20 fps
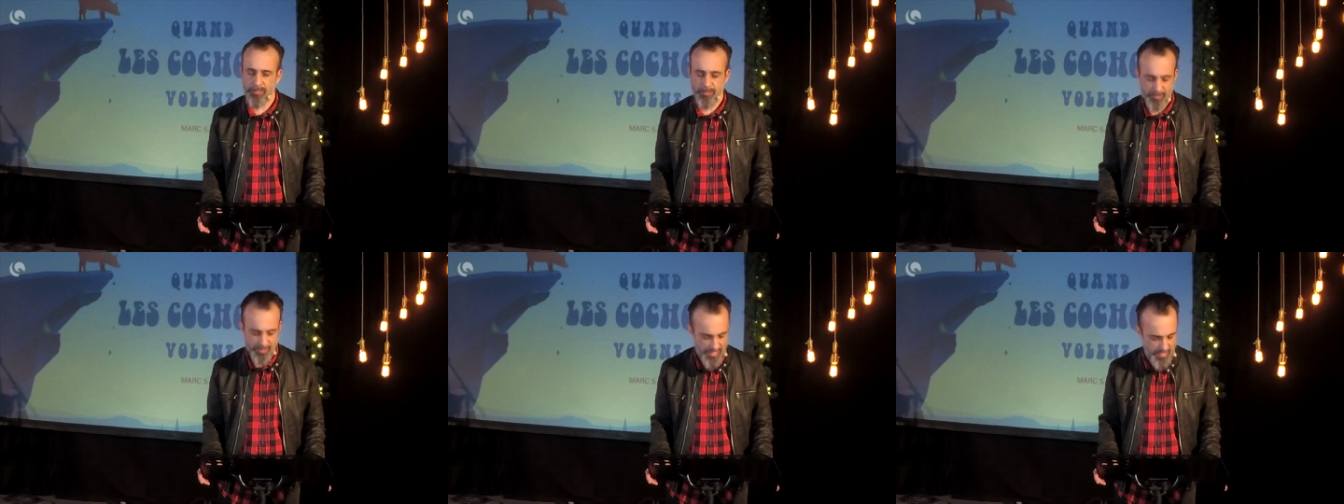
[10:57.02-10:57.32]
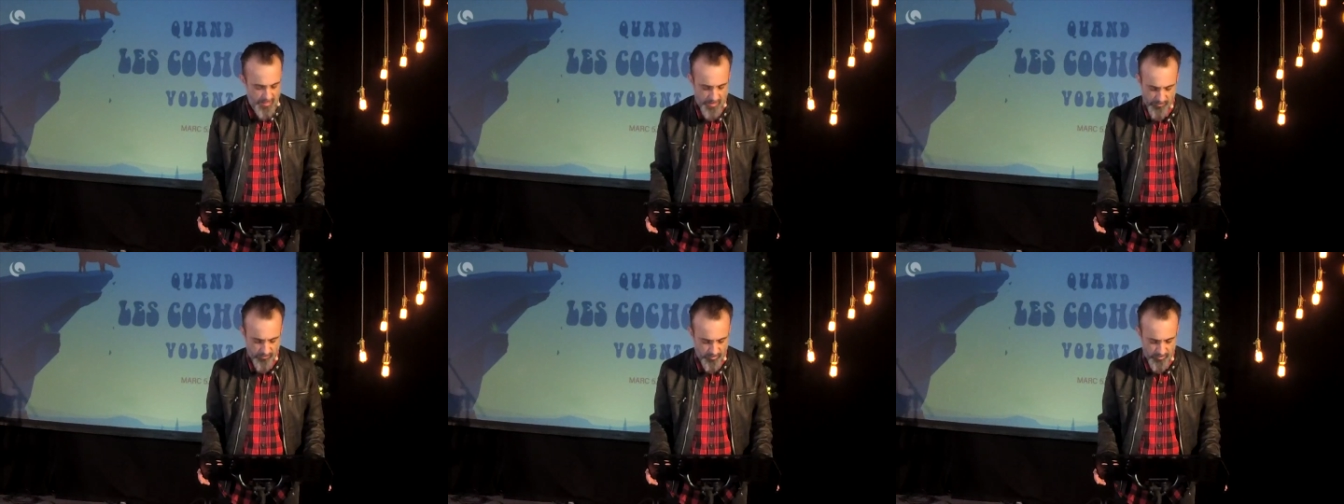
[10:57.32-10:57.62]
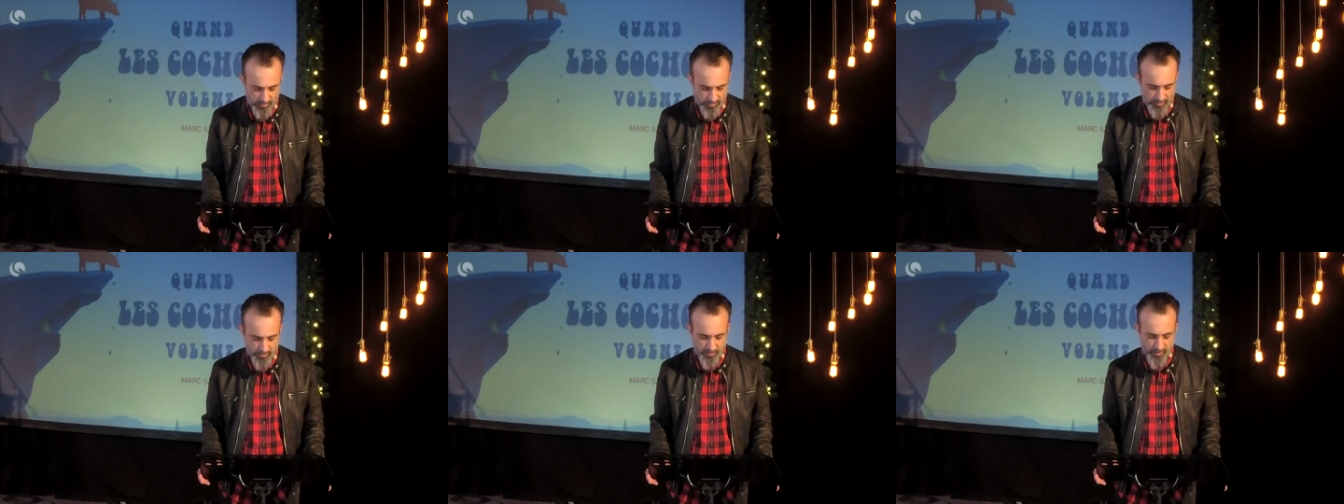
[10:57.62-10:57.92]
Quelqu'un doit
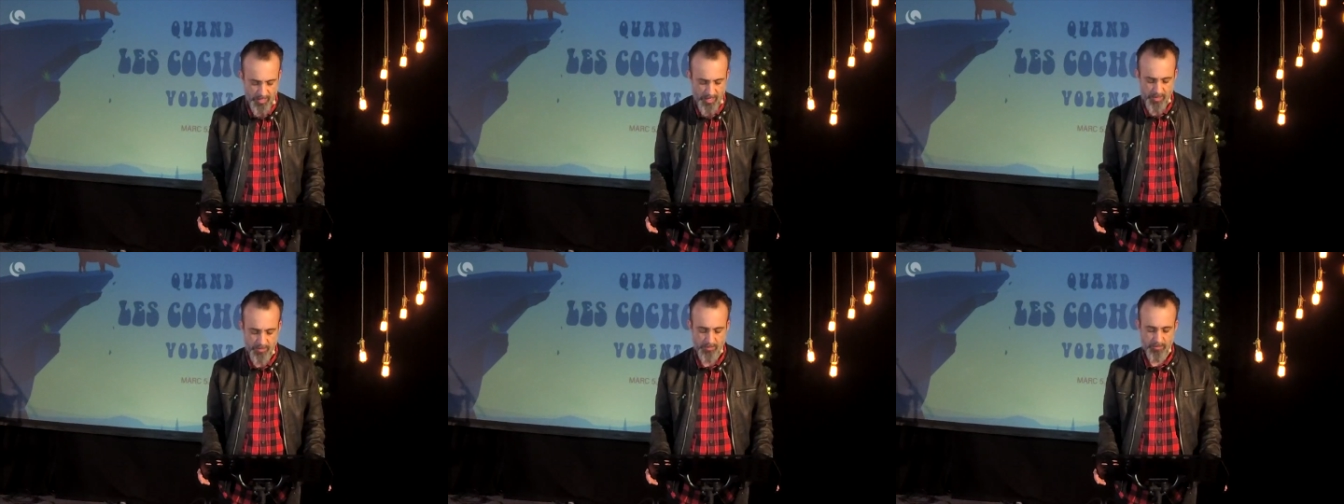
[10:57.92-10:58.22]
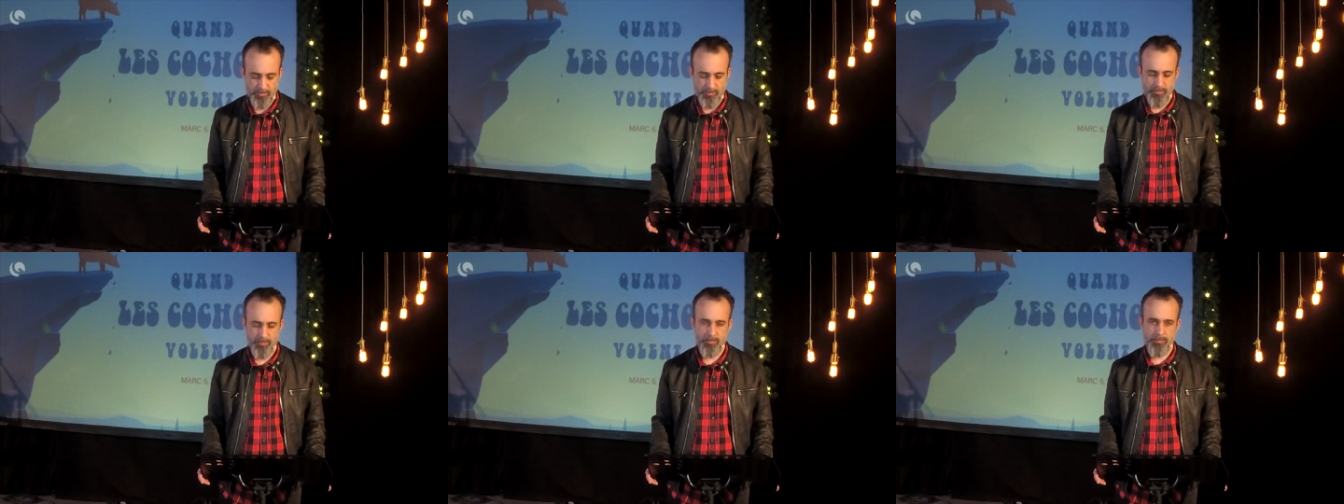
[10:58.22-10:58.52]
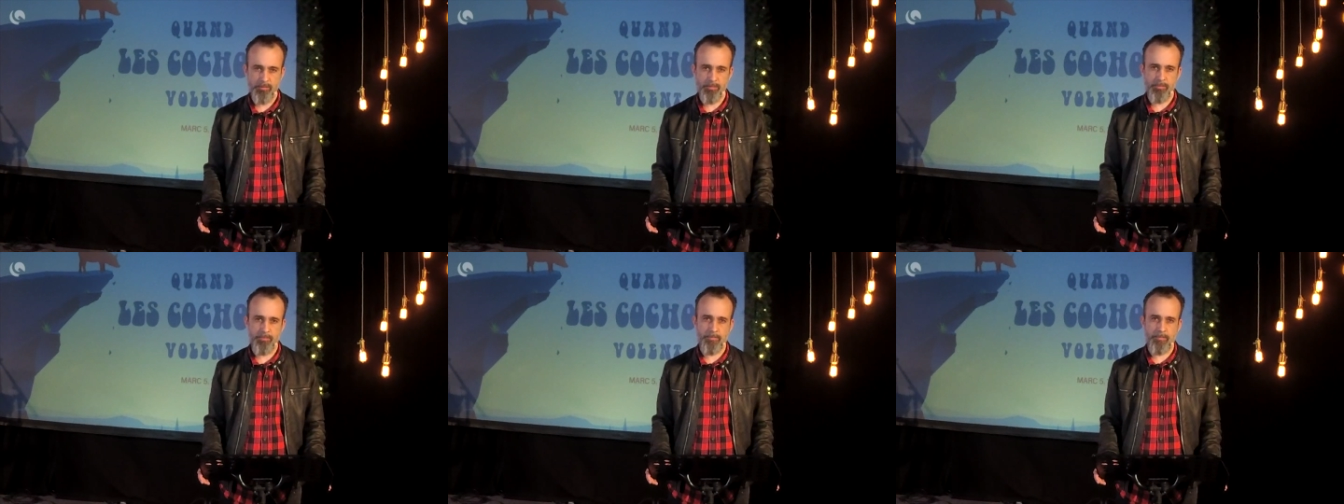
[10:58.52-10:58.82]
entendre cela.
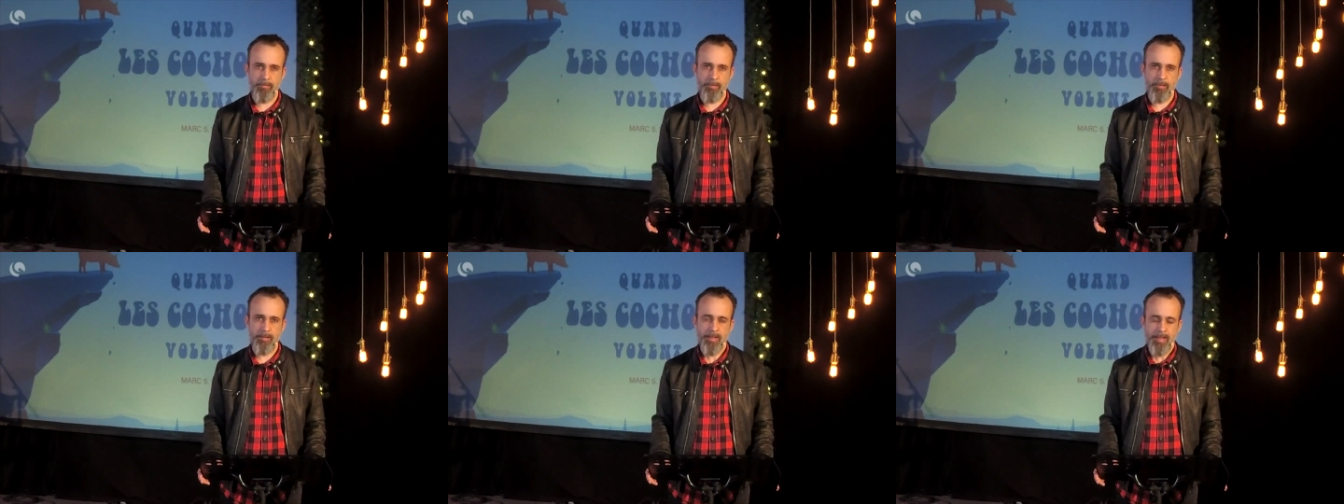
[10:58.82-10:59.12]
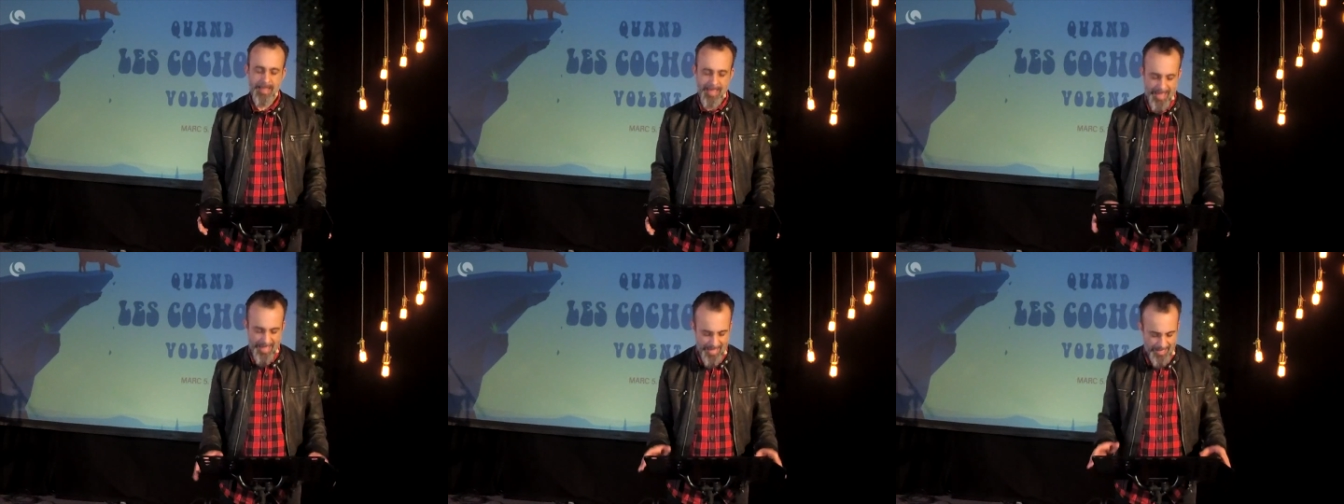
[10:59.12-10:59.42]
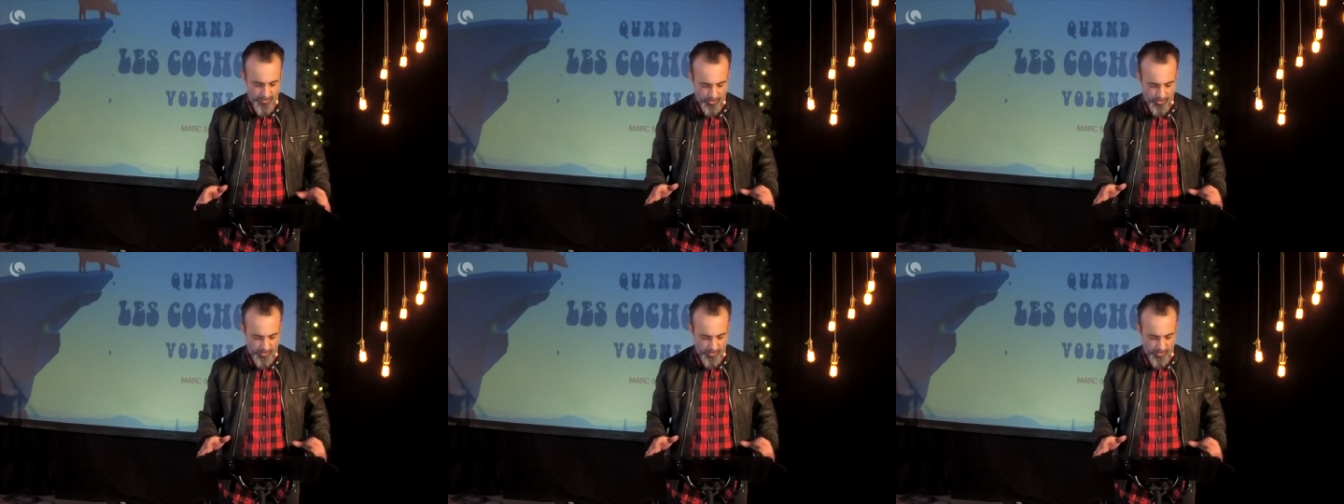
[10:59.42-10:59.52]
Et,